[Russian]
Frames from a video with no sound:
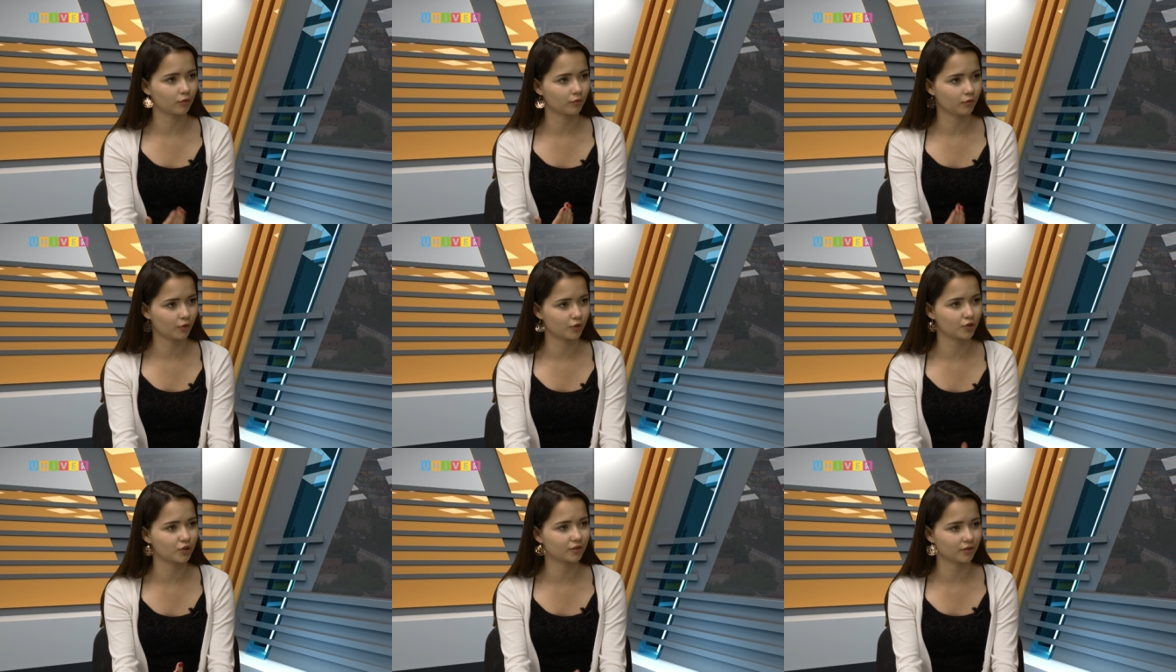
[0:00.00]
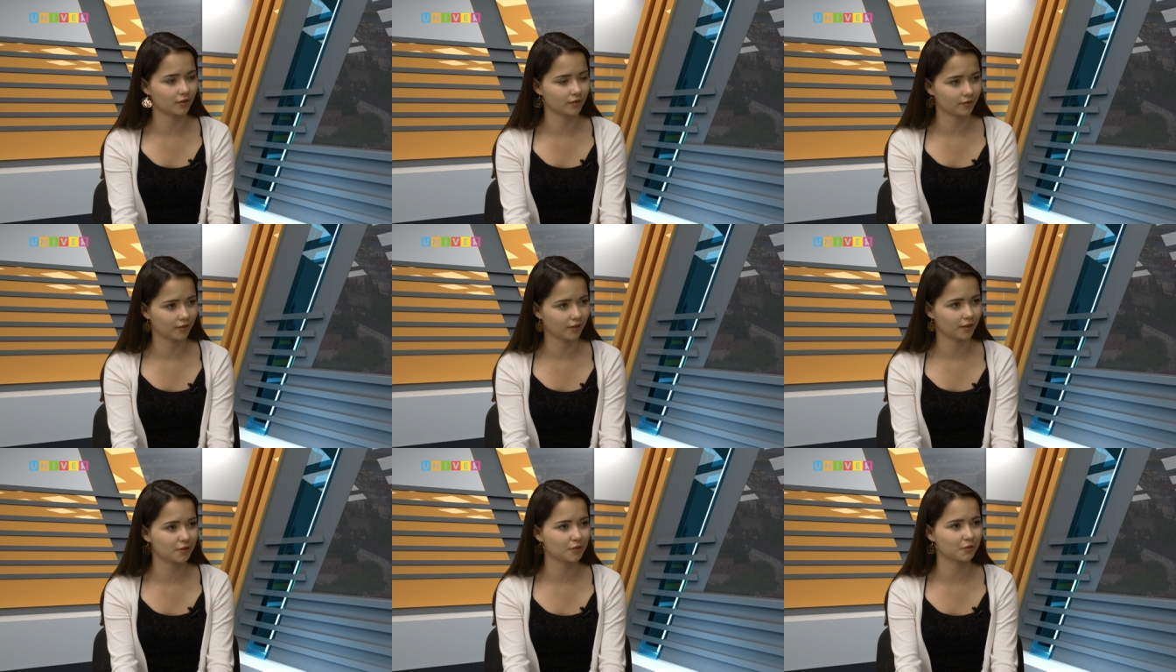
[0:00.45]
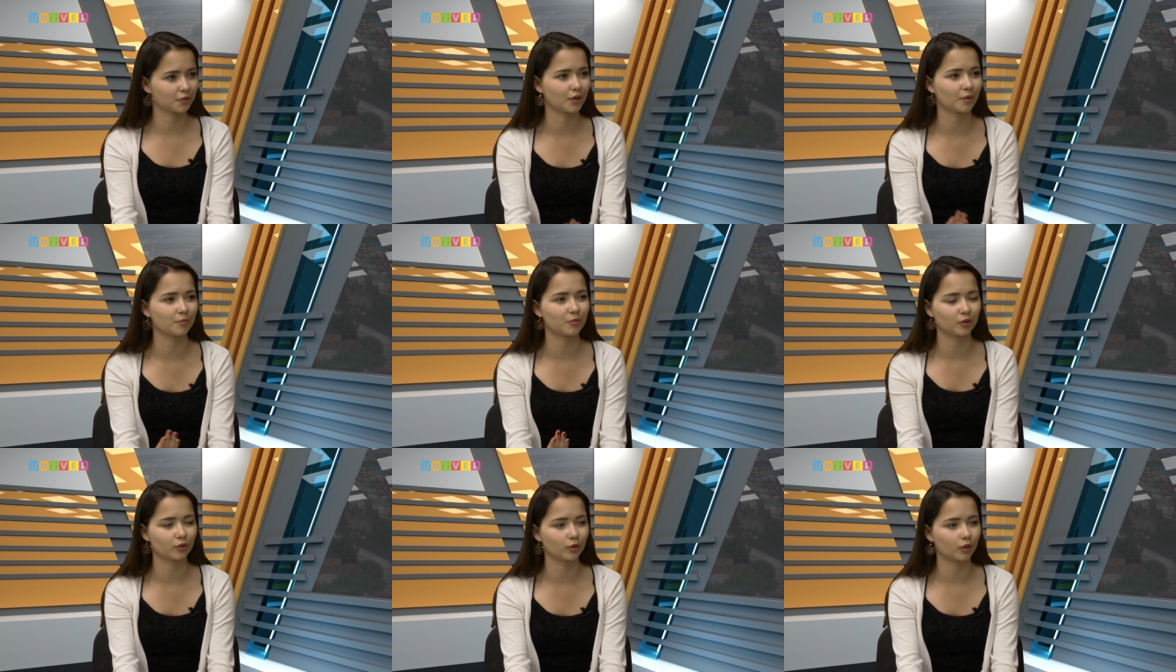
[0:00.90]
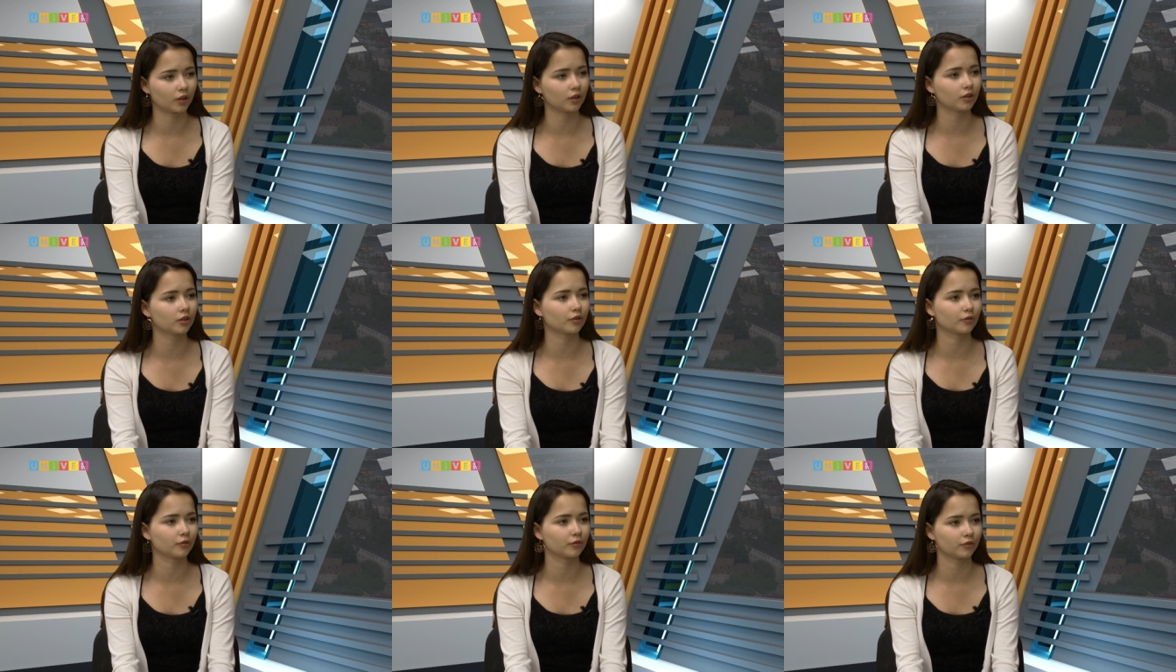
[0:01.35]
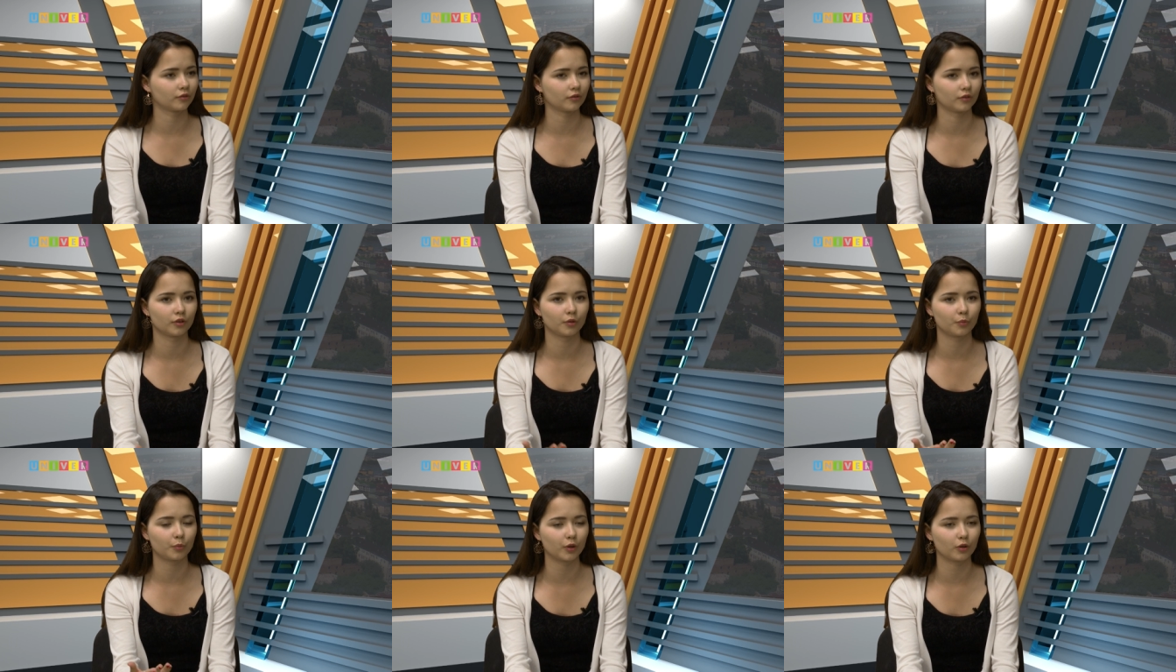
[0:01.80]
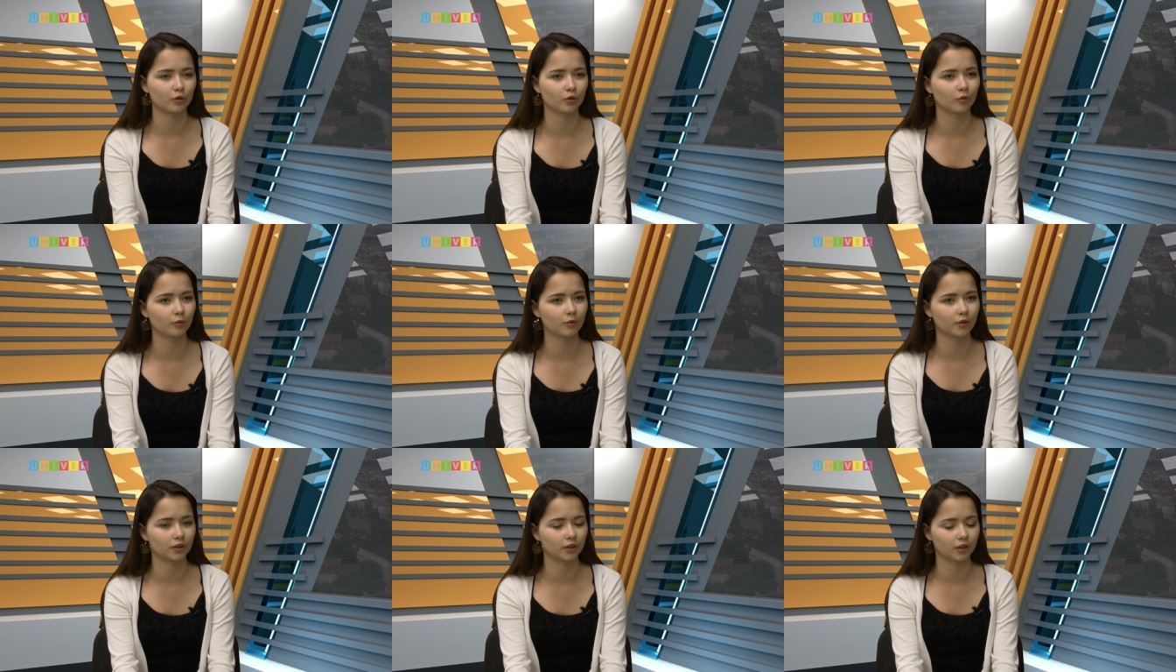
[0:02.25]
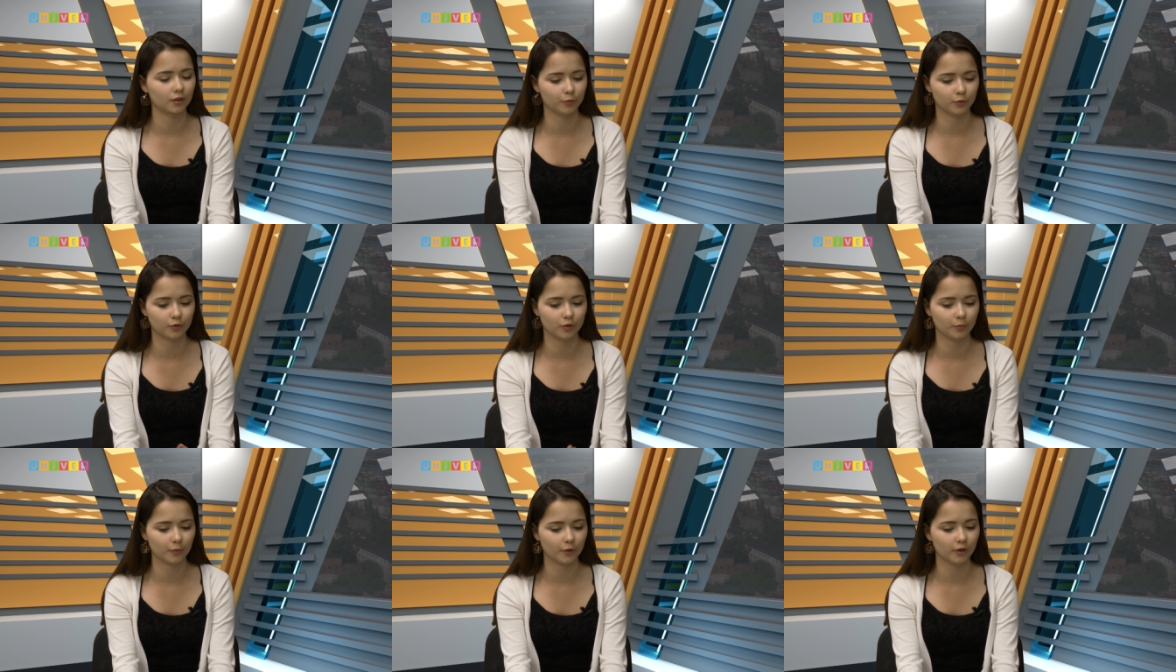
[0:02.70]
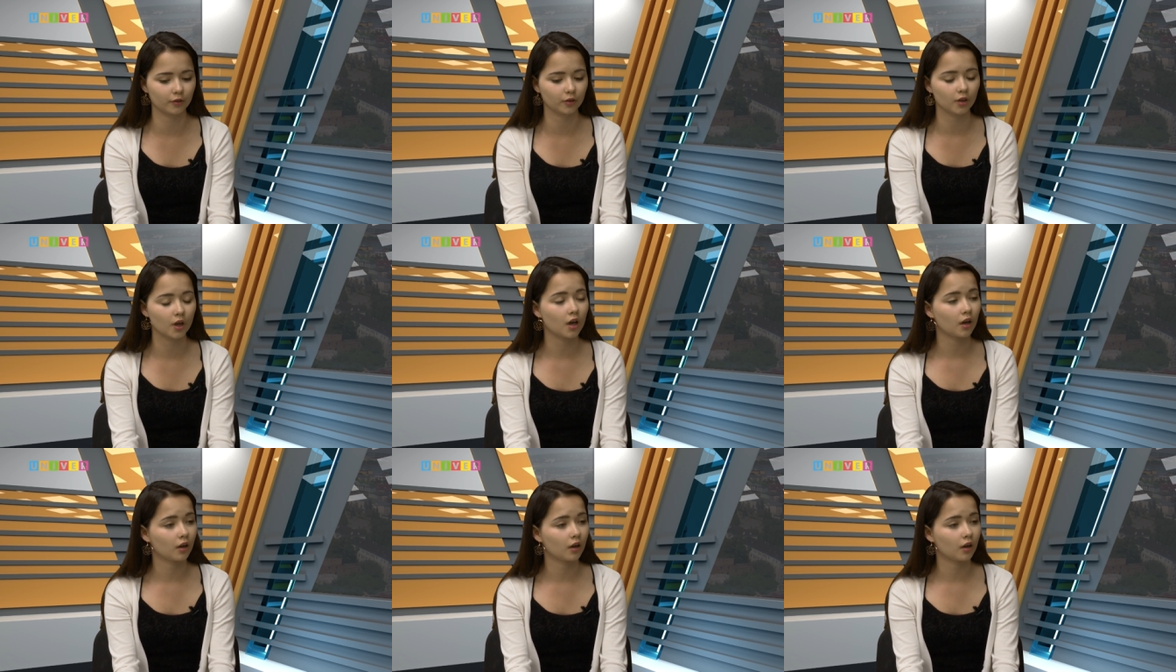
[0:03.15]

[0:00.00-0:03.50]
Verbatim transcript: хочется знать, э, абитуриентов на прием, когда поступают,